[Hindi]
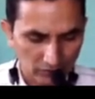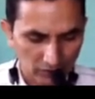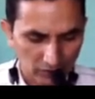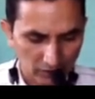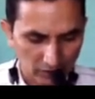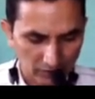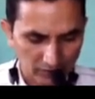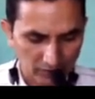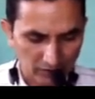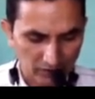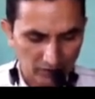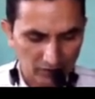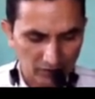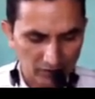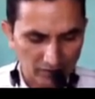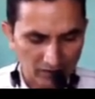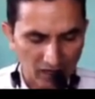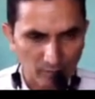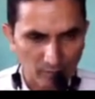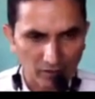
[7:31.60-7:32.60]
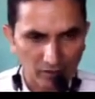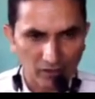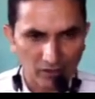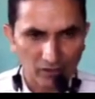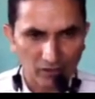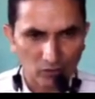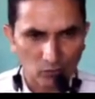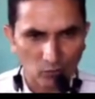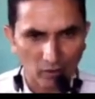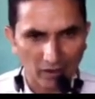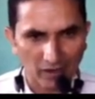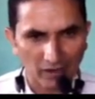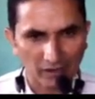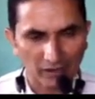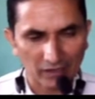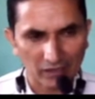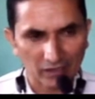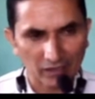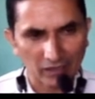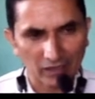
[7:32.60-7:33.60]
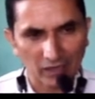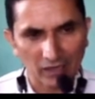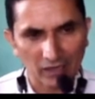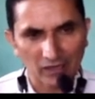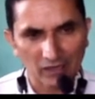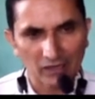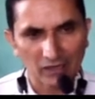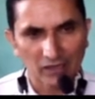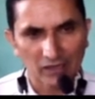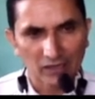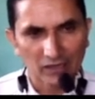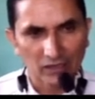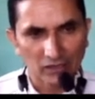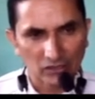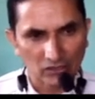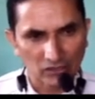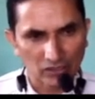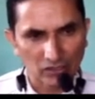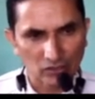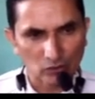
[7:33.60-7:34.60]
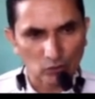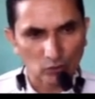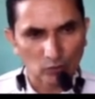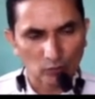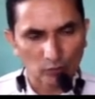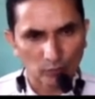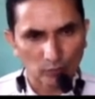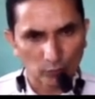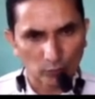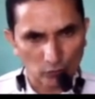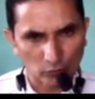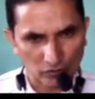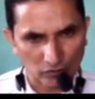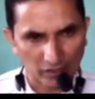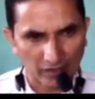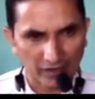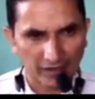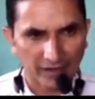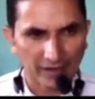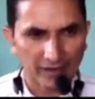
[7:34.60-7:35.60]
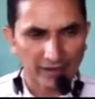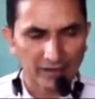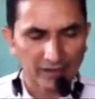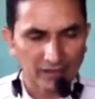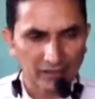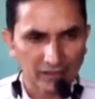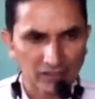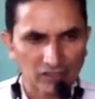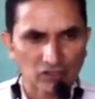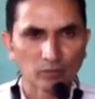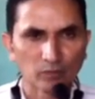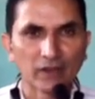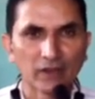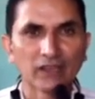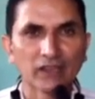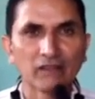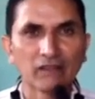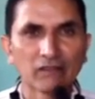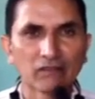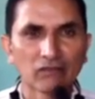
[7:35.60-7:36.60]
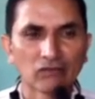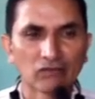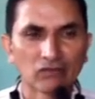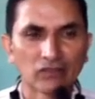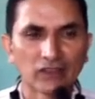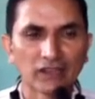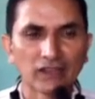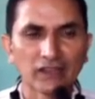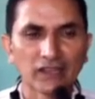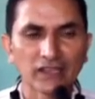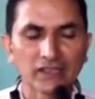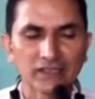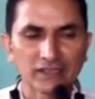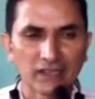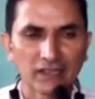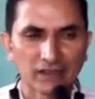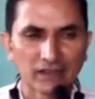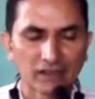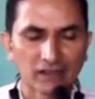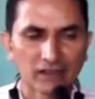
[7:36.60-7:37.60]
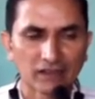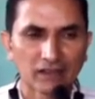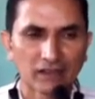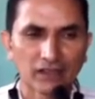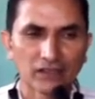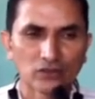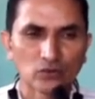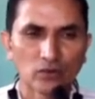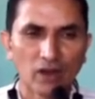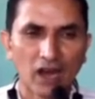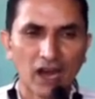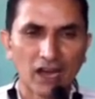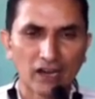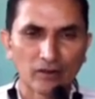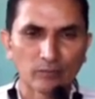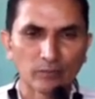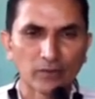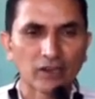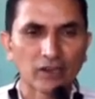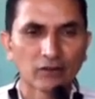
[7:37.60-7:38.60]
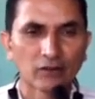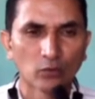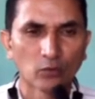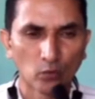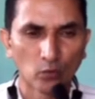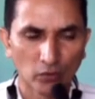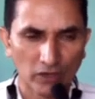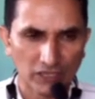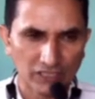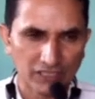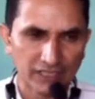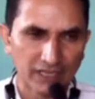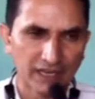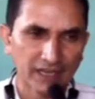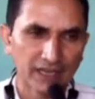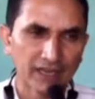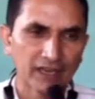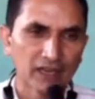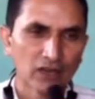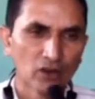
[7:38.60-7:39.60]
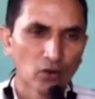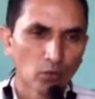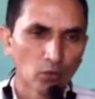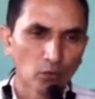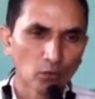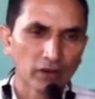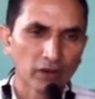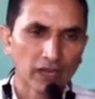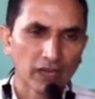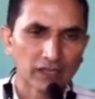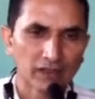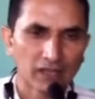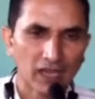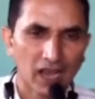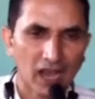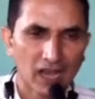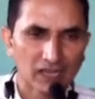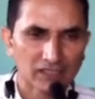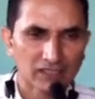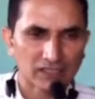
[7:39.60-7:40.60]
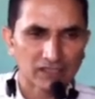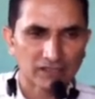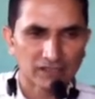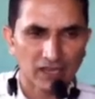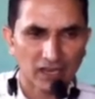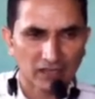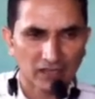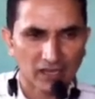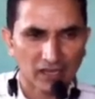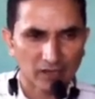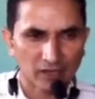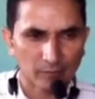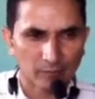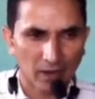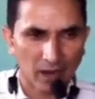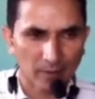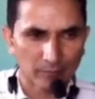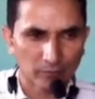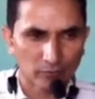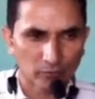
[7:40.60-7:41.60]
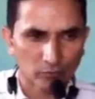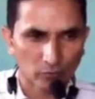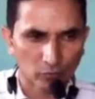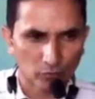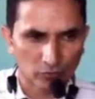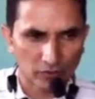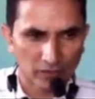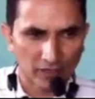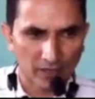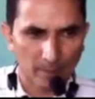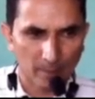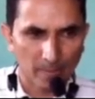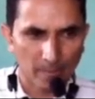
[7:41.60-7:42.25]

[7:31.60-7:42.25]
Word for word: हसन निज़ामी द्वारा लिखी गई ये जो पुस्तक है इसमें दिल्ली सल्तनत के जो आरंभिक वर्ष हैं उनके इतिहास की जानकारी प्राप्त होती है